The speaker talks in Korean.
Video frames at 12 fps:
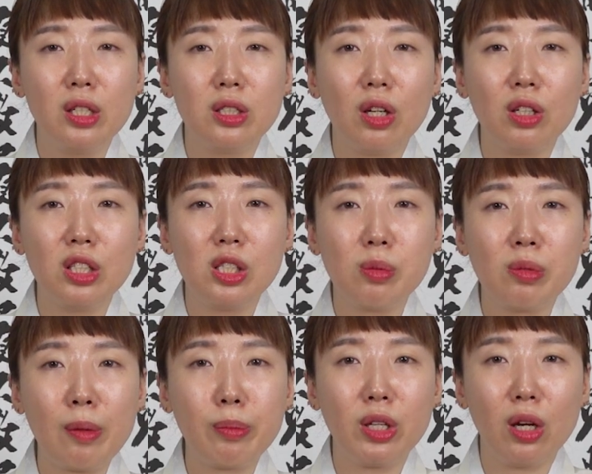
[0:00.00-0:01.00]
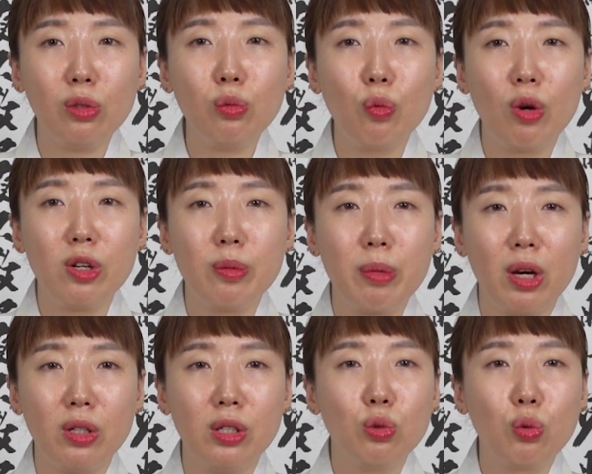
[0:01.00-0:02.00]
2023년
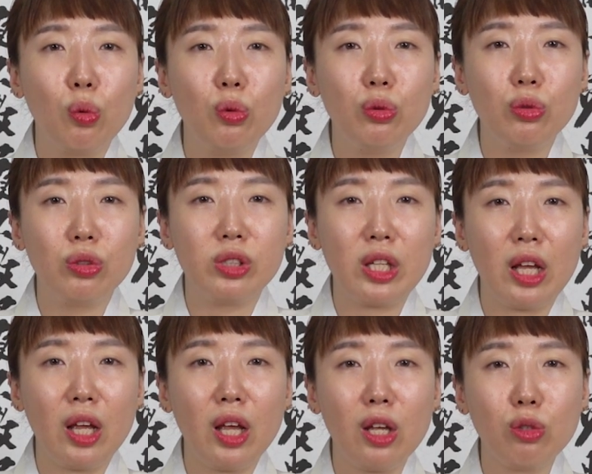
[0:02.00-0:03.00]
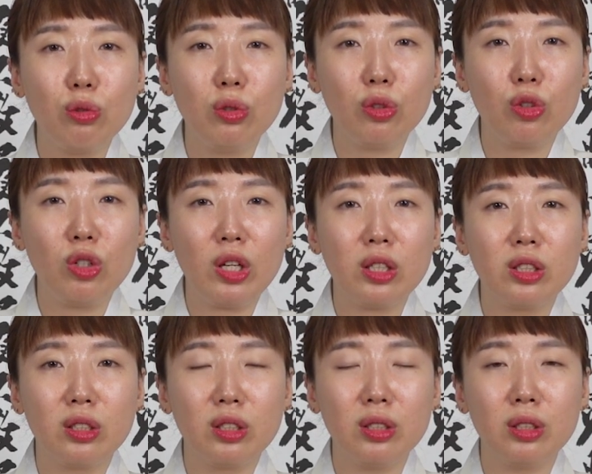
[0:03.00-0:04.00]
월별 좋은 운세 행운
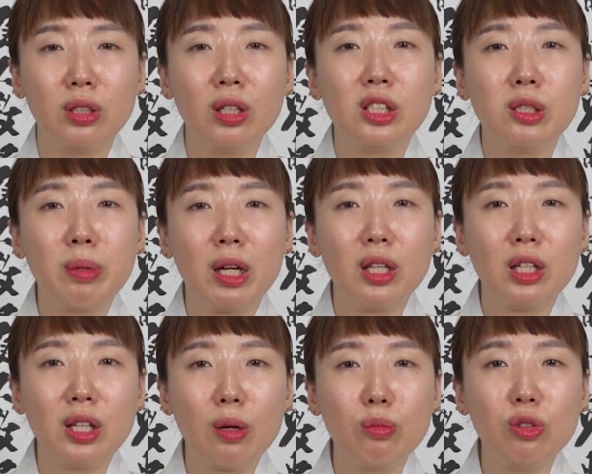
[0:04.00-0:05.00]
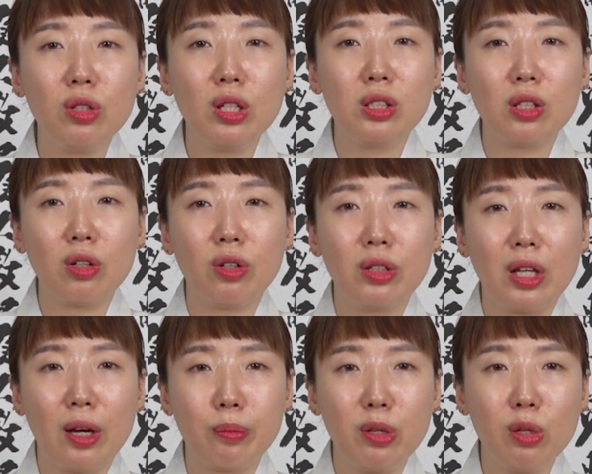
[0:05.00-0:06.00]
귀회들은 집안에 상문이
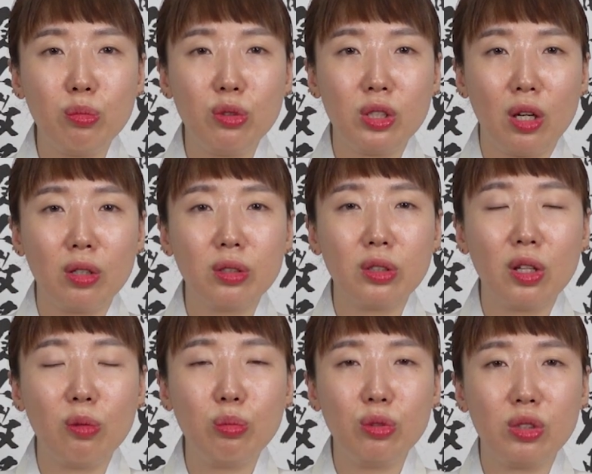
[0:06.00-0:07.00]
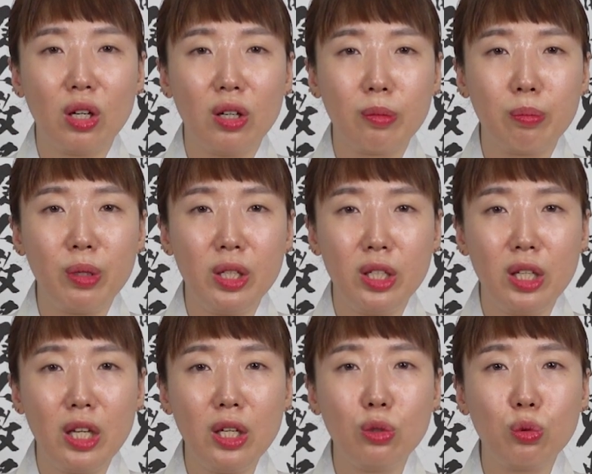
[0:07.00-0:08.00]
있었거나 피부정, 터부정,
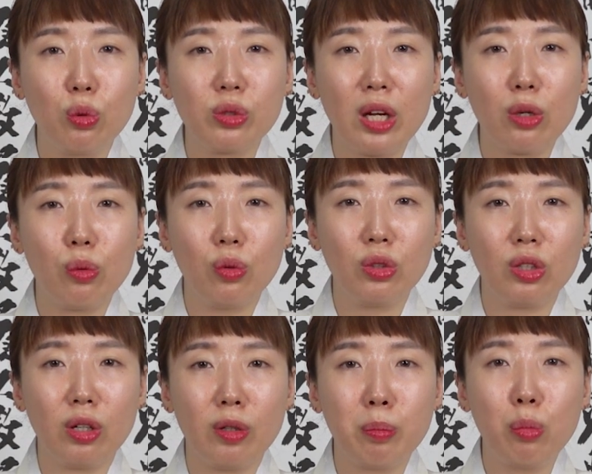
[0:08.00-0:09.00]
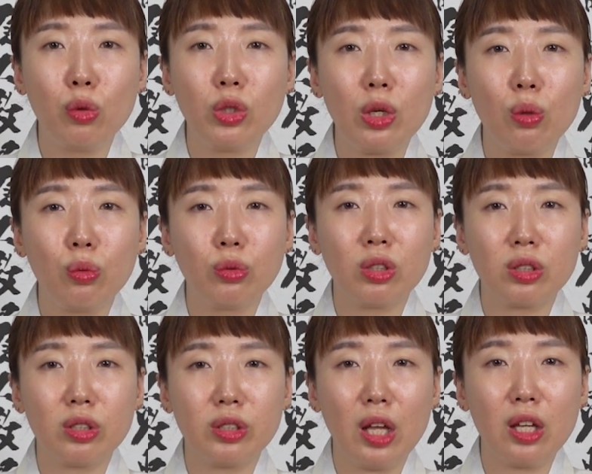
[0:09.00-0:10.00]
빙의, 조상 공덕, 본인 공덕
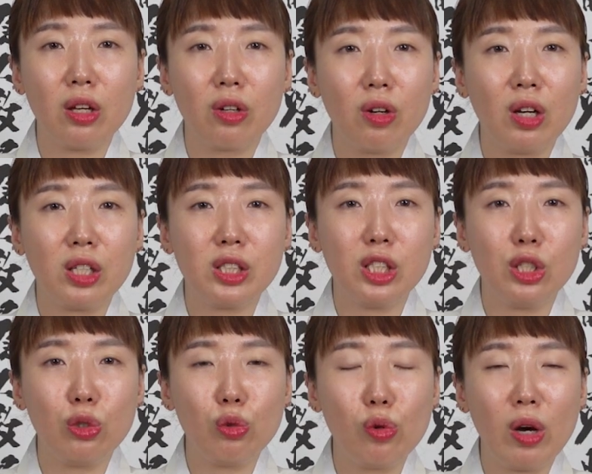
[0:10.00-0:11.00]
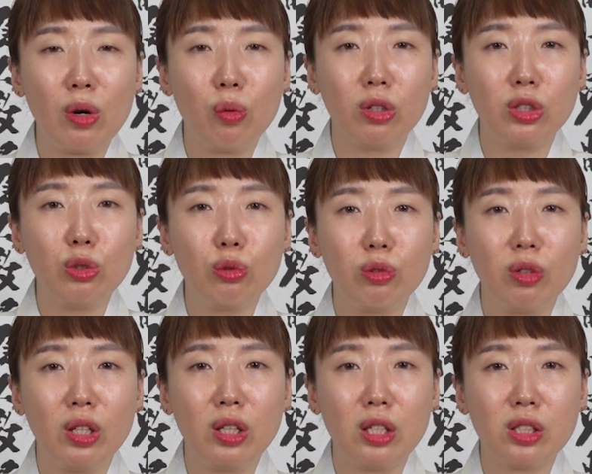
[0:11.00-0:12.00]
등의 여러 가지 이유와 원인으로
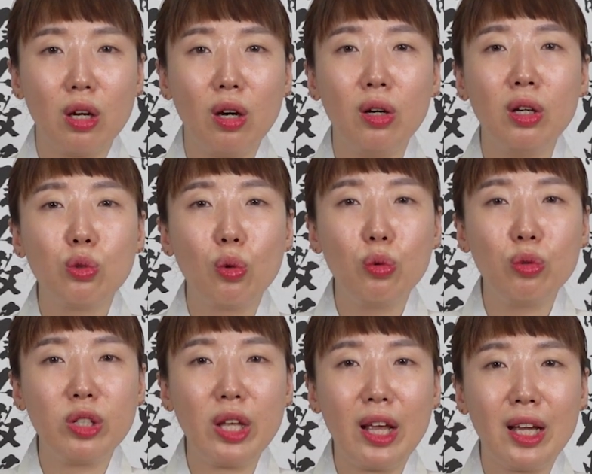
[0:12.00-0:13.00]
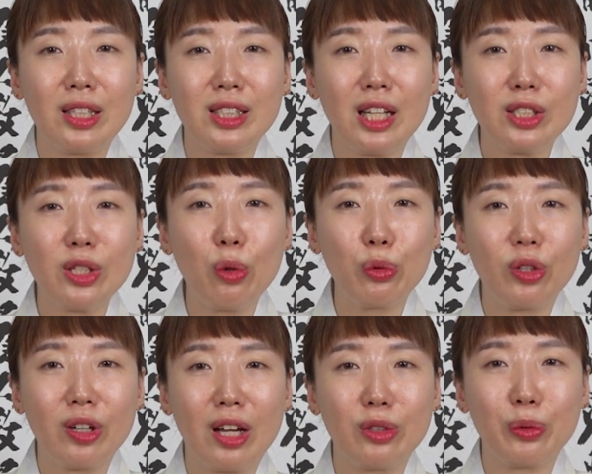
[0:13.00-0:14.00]
인해서 좋은 기회가
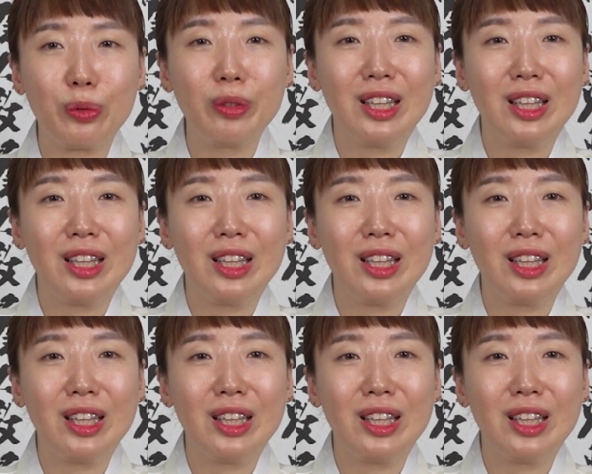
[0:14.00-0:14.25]
찾아오더라도